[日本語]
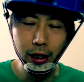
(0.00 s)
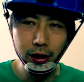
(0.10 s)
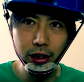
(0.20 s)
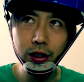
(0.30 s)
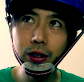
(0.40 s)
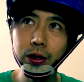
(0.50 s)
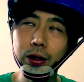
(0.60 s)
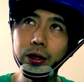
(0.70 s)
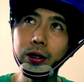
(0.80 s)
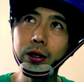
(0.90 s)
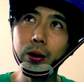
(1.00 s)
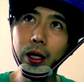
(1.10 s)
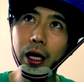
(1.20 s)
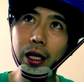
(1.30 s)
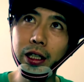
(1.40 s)
い、日通と
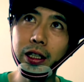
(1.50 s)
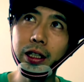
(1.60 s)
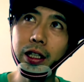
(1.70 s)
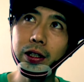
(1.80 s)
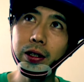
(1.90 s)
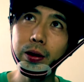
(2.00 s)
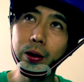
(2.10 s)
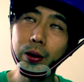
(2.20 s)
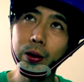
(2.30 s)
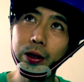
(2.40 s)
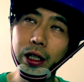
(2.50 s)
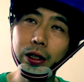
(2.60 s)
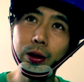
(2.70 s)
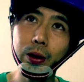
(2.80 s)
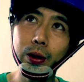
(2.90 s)
か近鉄の社
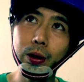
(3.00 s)
長